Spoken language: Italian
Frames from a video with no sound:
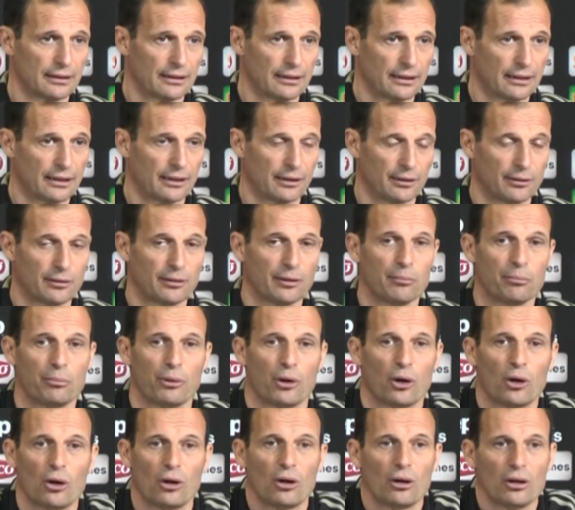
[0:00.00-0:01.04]
Eh,
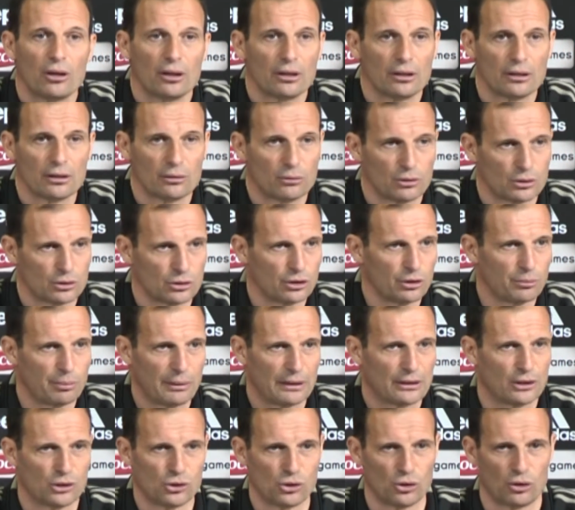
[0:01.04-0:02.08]
però eh, questo
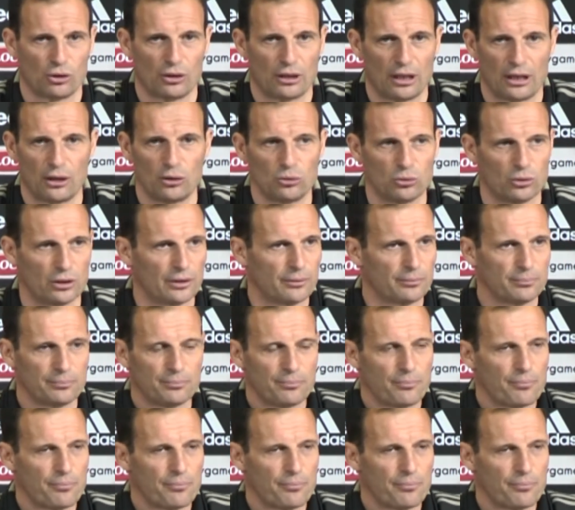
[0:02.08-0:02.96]
dipende solo da lui